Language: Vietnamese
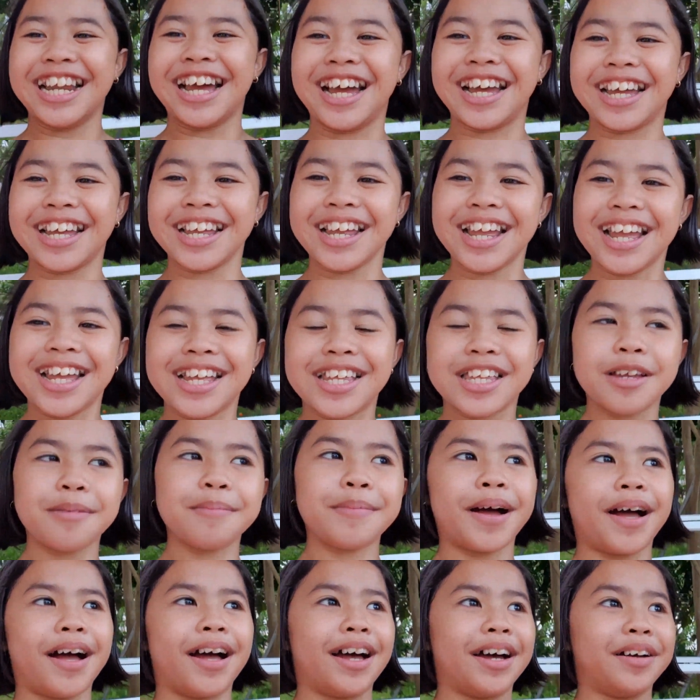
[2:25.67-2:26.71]
đấy nhưng
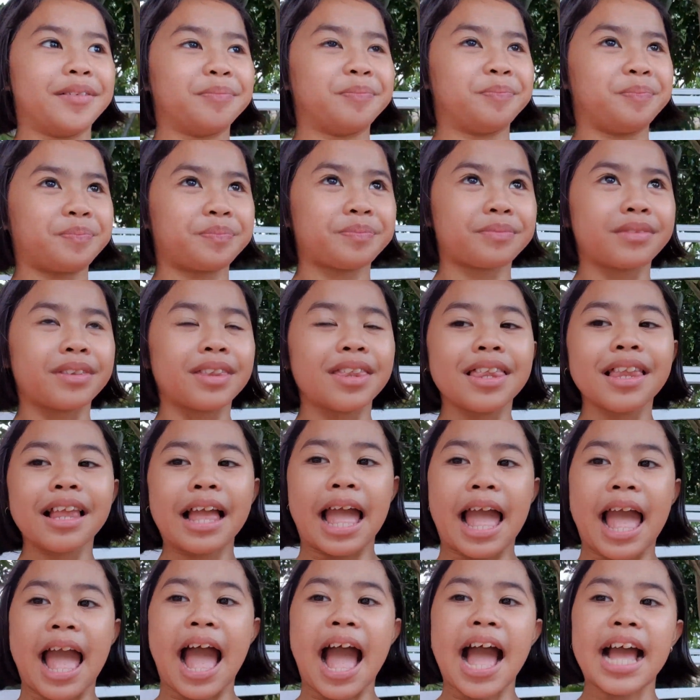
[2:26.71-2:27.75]
mà
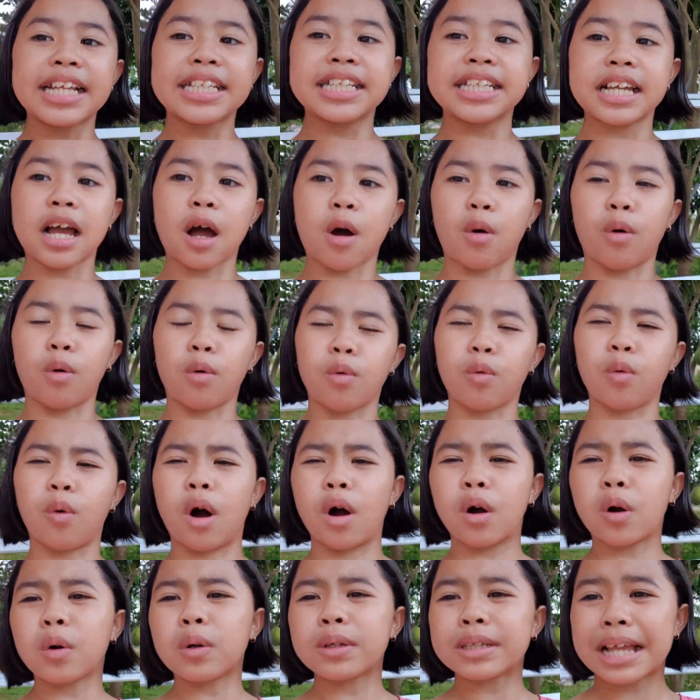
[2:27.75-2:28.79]
hai triệu
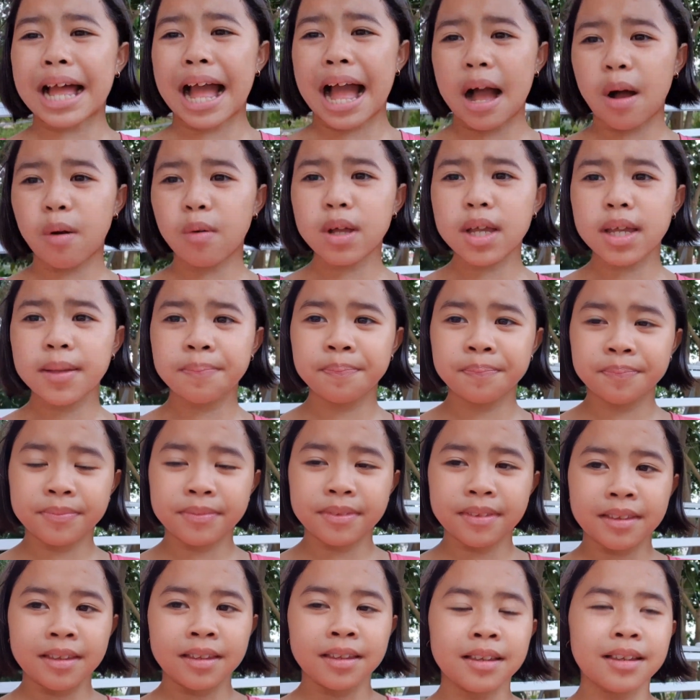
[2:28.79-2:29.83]
của cô giáo ấy
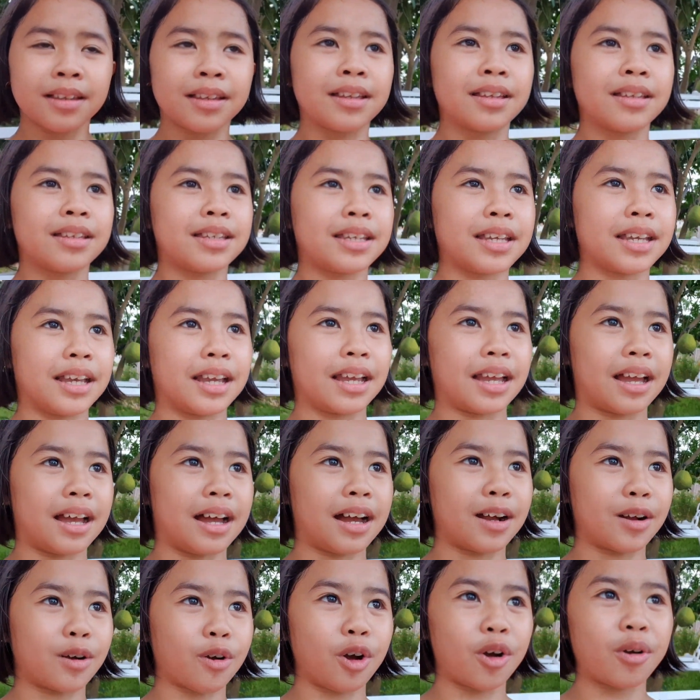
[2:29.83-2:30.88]
chỉ
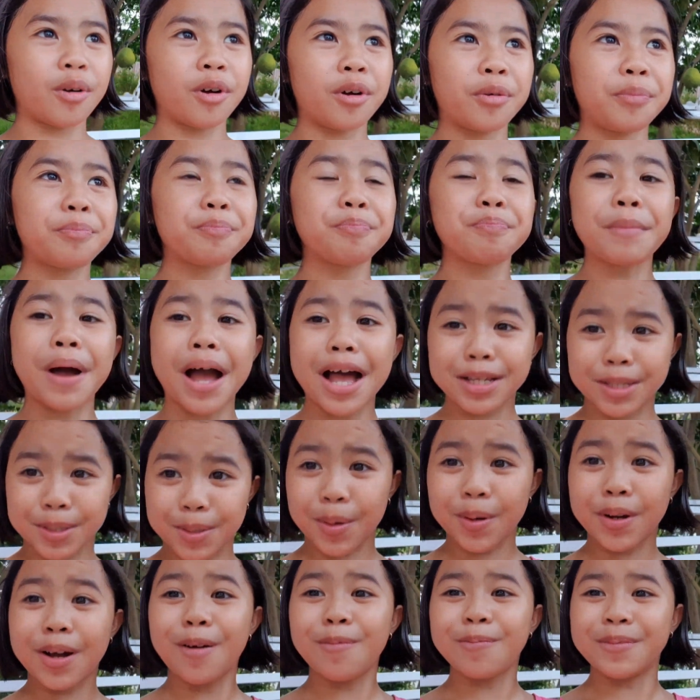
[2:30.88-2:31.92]
à, có ba
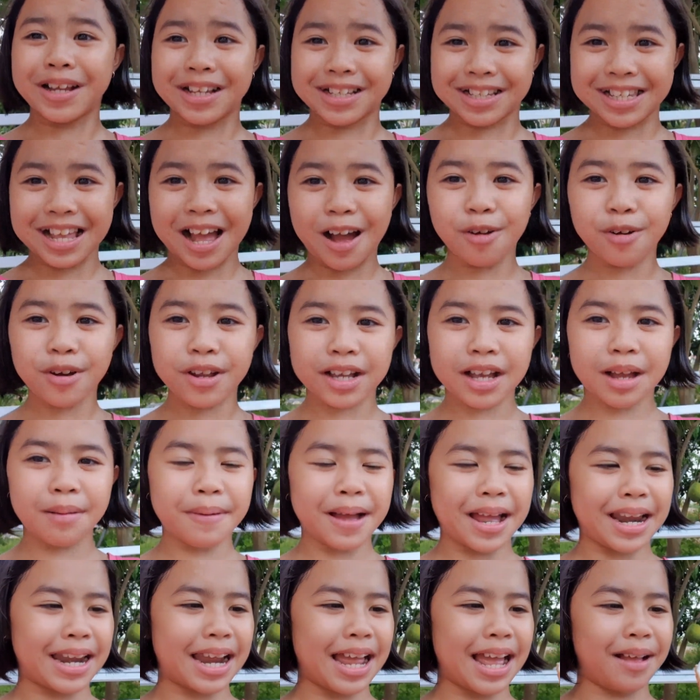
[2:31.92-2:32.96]
số không đằng sau thôi các
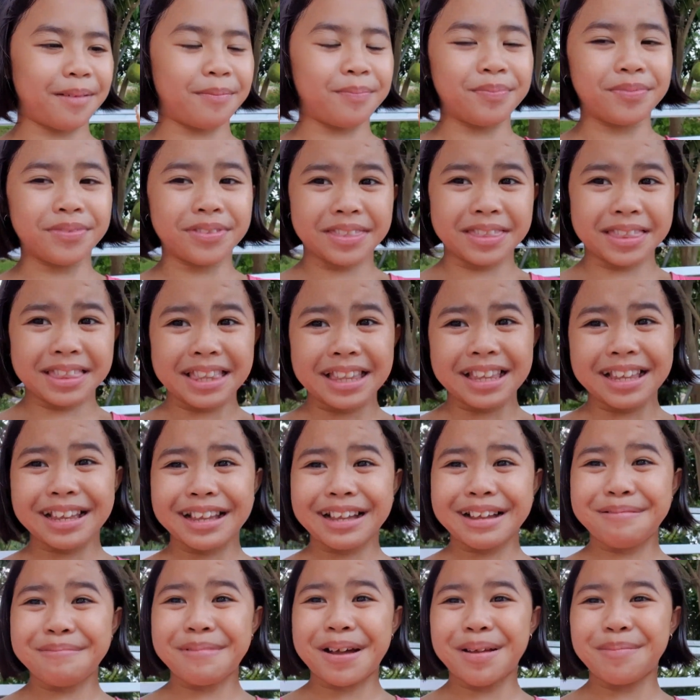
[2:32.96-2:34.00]
bạn ạ à.
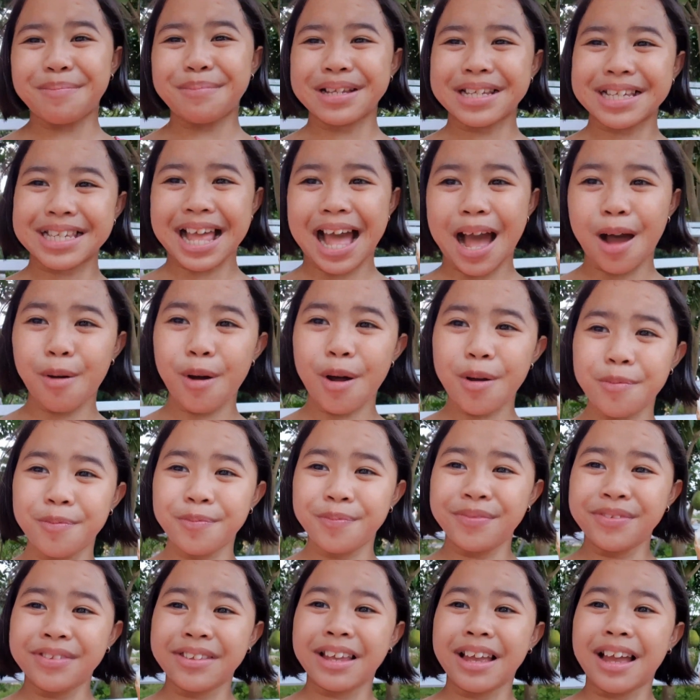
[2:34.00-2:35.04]
các bạn biết sao không
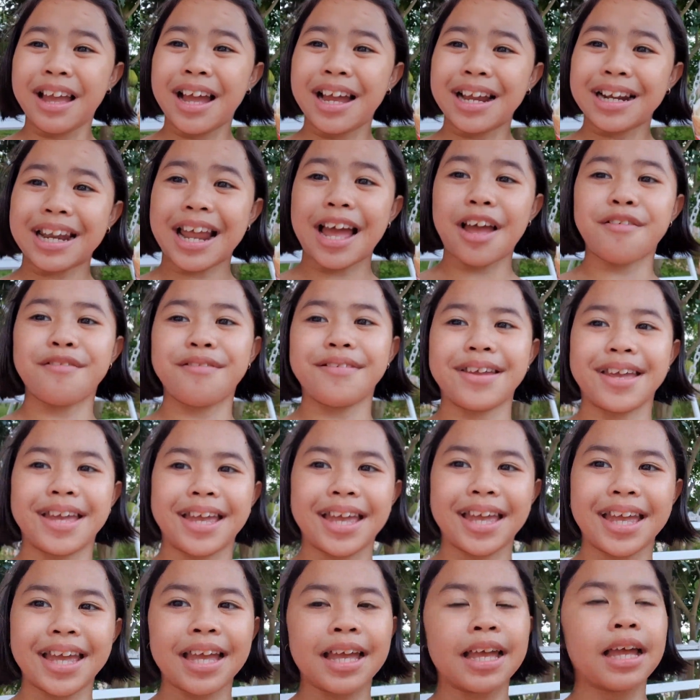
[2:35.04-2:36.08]
tại vì